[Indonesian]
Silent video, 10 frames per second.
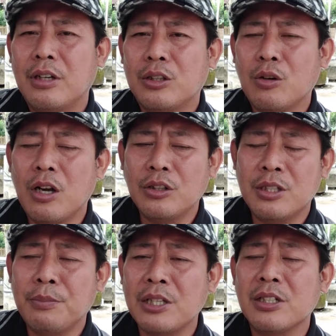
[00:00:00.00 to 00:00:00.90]
Atau nggak
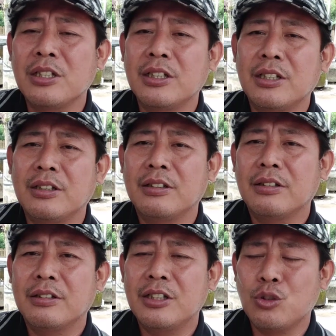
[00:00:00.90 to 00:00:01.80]
simpan sendiri,
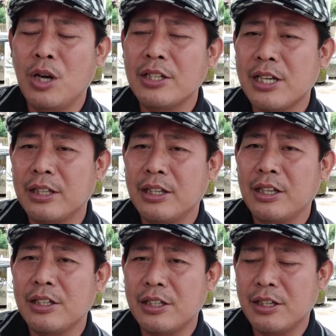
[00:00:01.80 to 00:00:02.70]
dijual
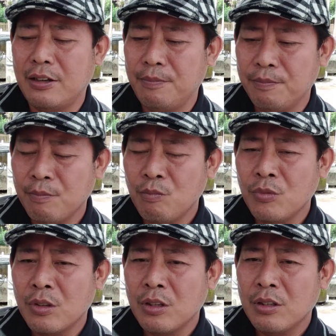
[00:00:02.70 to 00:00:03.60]
jantannya saja.
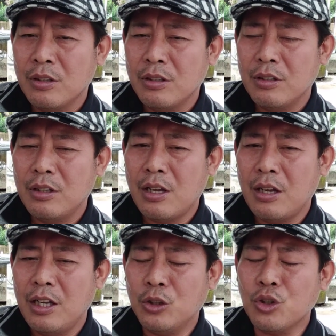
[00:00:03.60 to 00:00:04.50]

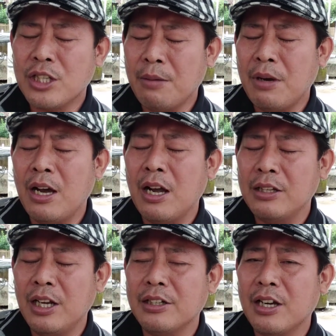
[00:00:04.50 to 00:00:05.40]
Ya, itu sama
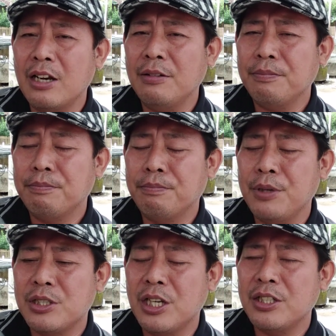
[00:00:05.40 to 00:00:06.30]
halnya dengan
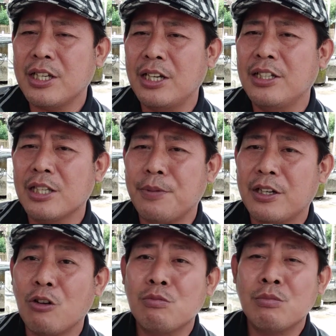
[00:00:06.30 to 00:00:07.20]
bisnis ikan hias
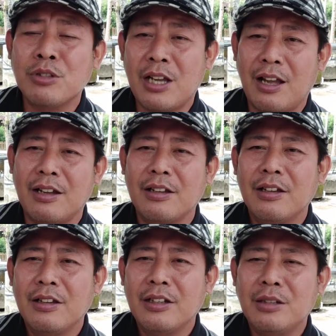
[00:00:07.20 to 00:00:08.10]
pada umumnya.
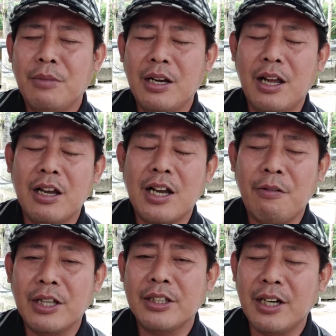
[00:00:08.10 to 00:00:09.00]
Di mana
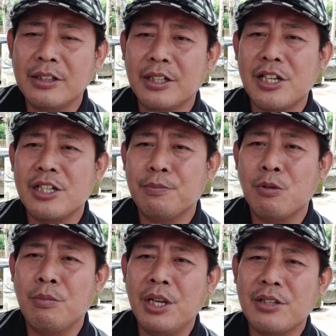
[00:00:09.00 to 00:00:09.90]
kekhawatiran terjadi
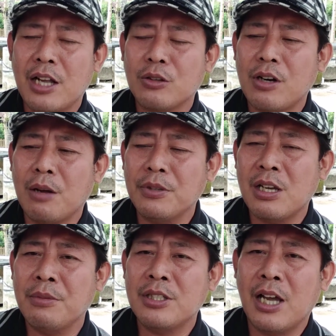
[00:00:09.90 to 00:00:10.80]
booming saat orang
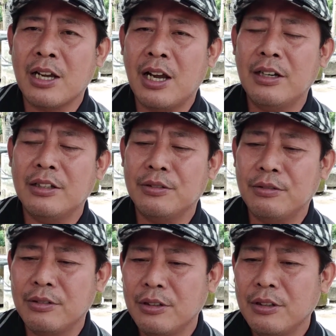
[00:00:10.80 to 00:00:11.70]
bisa mijahkan itu